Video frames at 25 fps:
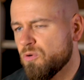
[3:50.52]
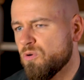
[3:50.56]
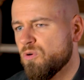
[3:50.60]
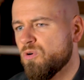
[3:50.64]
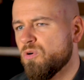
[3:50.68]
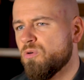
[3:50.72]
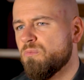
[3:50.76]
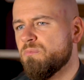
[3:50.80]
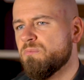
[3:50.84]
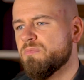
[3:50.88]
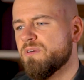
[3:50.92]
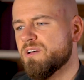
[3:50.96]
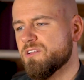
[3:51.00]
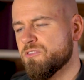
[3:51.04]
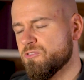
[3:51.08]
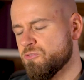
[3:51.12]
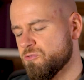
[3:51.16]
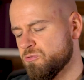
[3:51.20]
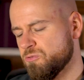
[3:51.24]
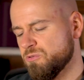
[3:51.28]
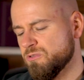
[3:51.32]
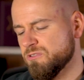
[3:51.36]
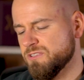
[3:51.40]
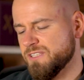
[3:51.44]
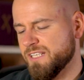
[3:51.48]
um
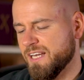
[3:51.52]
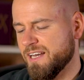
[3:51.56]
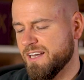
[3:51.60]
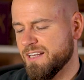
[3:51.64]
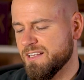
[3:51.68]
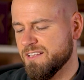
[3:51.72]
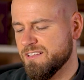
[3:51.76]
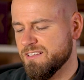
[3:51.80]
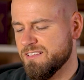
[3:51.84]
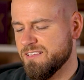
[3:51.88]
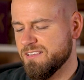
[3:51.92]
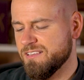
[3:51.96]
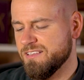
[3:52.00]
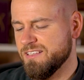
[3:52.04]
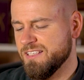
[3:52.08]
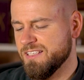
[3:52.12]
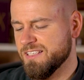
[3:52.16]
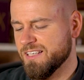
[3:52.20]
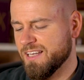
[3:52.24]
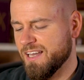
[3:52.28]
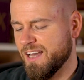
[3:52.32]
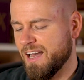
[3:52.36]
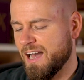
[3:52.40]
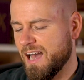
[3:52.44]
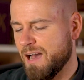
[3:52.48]
so ja
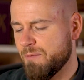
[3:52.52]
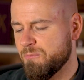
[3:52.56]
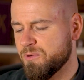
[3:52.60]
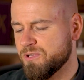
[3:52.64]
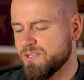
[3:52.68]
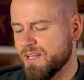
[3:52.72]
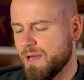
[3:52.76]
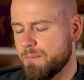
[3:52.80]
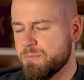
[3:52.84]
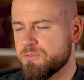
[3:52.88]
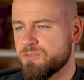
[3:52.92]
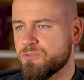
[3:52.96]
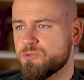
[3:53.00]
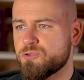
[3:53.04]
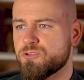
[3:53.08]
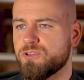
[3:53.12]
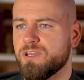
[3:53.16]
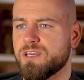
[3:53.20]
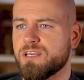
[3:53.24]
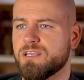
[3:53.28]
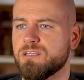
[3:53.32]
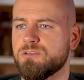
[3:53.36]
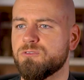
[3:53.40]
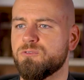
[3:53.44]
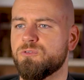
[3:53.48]
die Rahmen
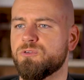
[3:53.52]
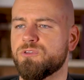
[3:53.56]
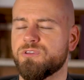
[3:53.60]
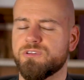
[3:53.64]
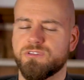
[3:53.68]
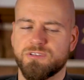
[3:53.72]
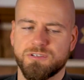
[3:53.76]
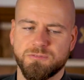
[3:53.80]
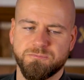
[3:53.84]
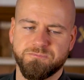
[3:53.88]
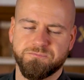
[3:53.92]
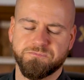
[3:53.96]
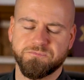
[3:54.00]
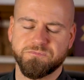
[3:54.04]
abzustecken und